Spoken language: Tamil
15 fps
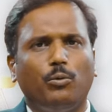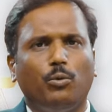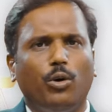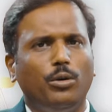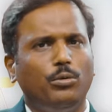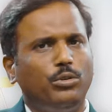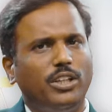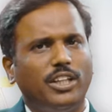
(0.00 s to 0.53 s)

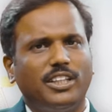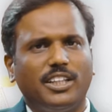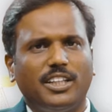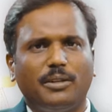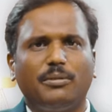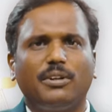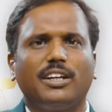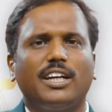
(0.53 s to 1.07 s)
ஓய்வூதிய
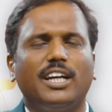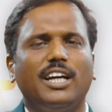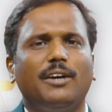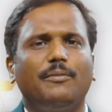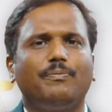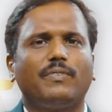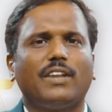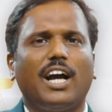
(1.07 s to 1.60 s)
திட்டம் இருக்கு
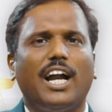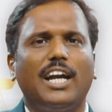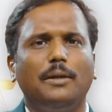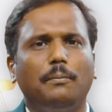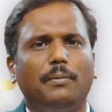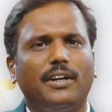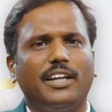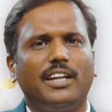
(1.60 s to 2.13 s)

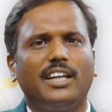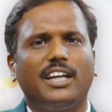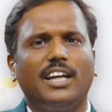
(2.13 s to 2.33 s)
அடிப்படை